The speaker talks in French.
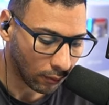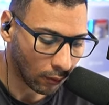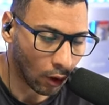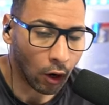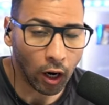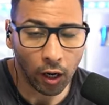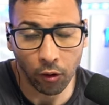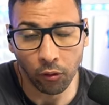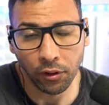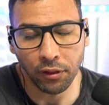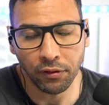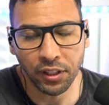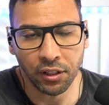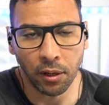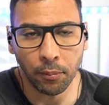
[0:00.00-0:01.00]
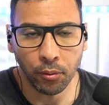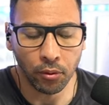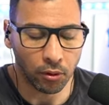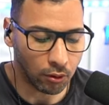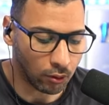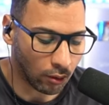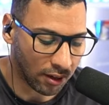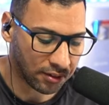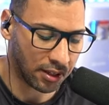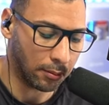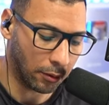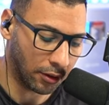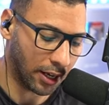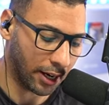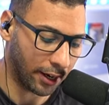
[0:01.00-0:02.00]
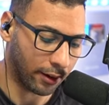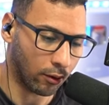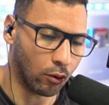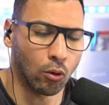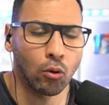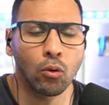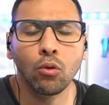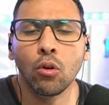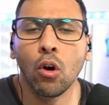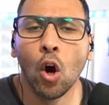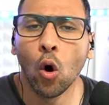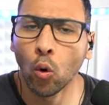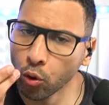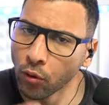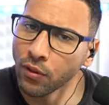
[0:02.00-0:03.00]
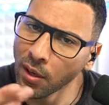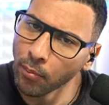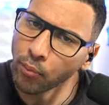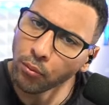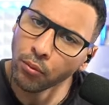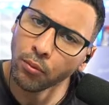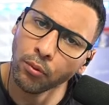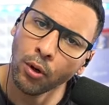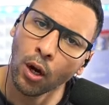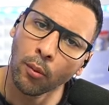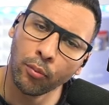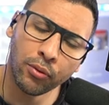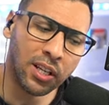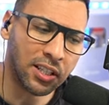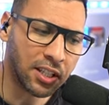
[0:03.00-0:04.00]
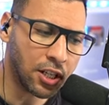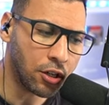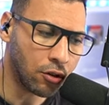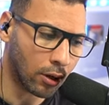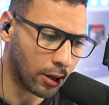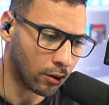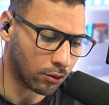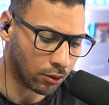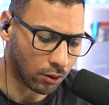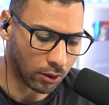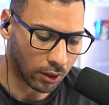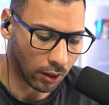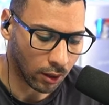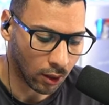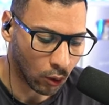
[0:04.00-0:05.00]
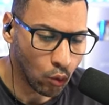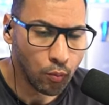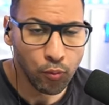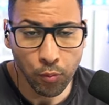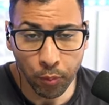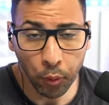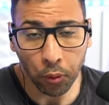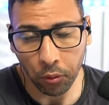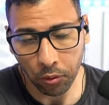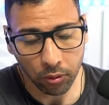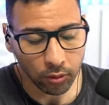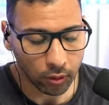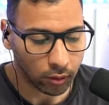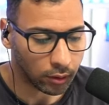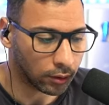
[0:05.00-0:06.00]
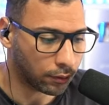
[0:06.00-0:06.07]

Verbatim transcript: on évite un peu le, harcèlement derrière. On, on, devient plus, plus intelligent avec le temps, les gars. Ou plus peureux. Euh,